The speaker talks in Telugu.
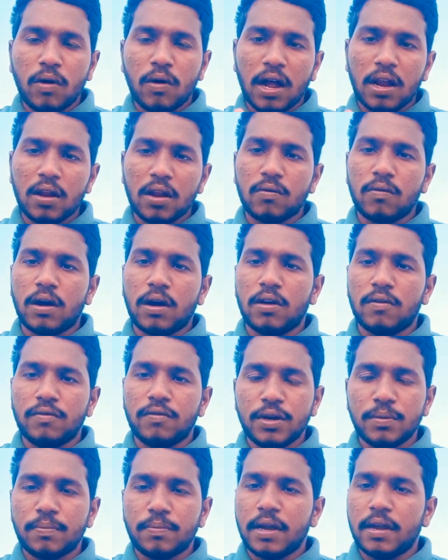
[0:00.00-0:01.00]
వాళ్ళ వాళ్ళు
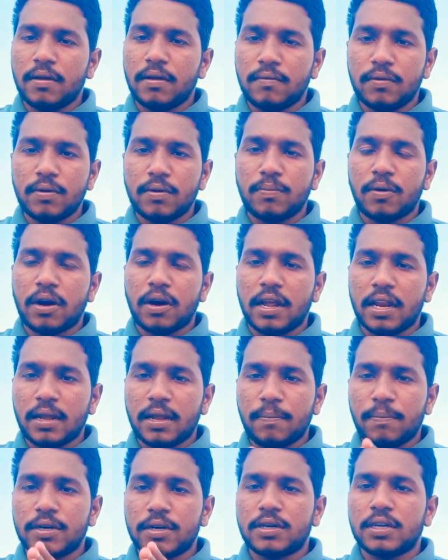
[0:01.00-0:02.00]
విడిపోయి
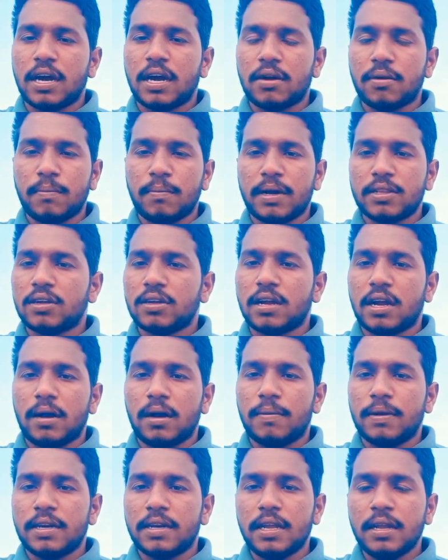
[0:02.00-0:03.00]
విడిపోవడానికి ఫస్ట్ కారణం మతం
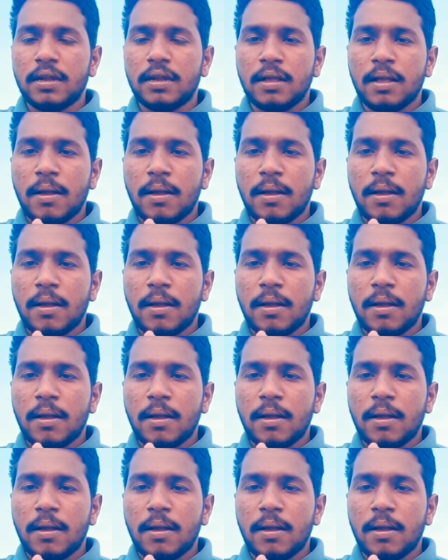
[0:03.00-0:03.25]
కాబట్టి